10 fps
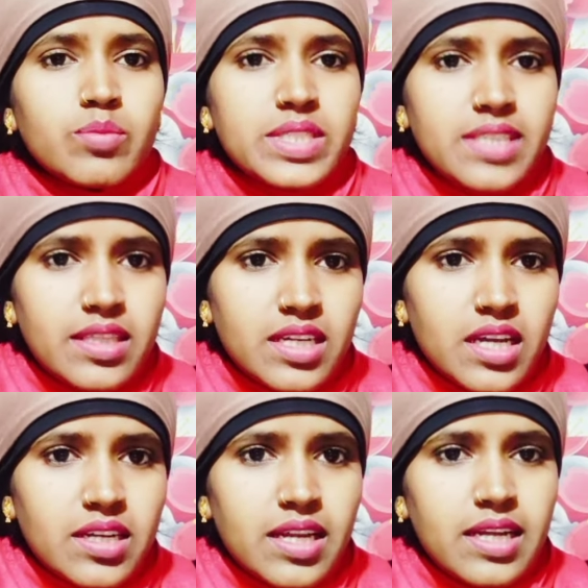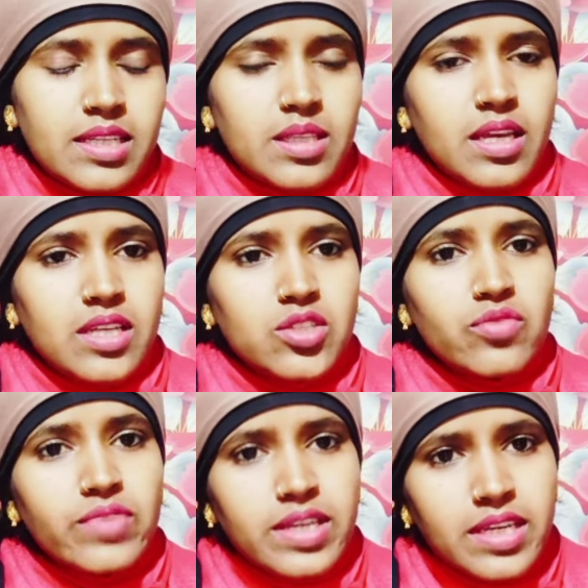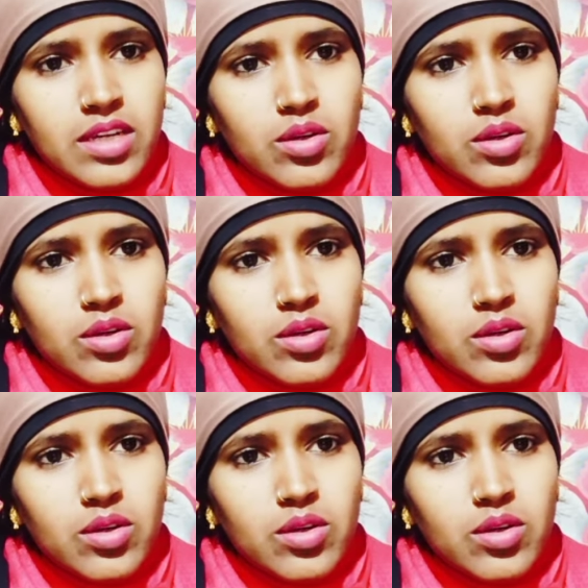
पसंद करने लगते हैं जो विक्की